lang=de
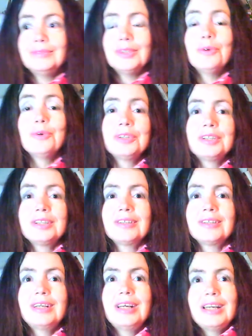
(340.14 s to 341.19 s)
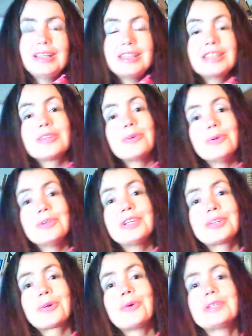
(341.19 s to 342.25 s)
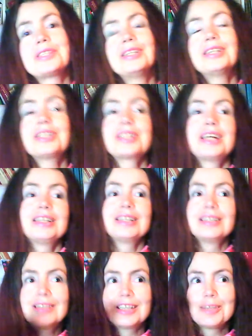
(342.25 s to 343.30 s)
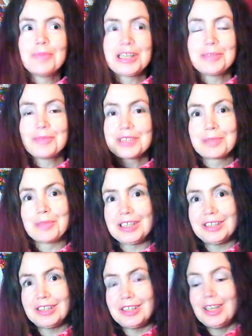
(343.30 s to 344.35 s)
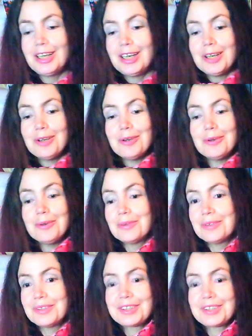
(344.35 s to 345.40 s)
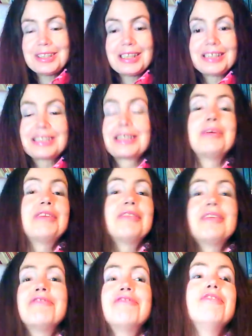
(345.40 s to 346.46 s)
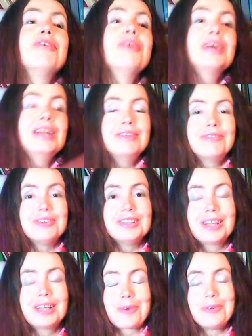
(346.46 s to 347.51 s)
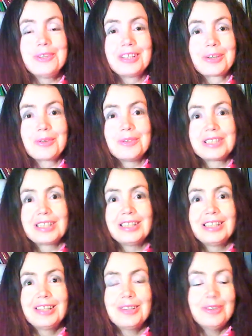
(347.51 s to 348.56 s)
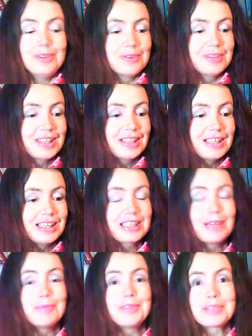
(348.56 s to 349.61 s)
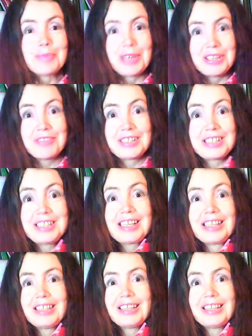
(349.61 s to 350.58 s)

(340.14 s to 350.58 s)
Und diese 100 Rosen standen in meinem Zimmer. Und das Zimmer war voll von roten Rosen. Und ich habe das manifestiert,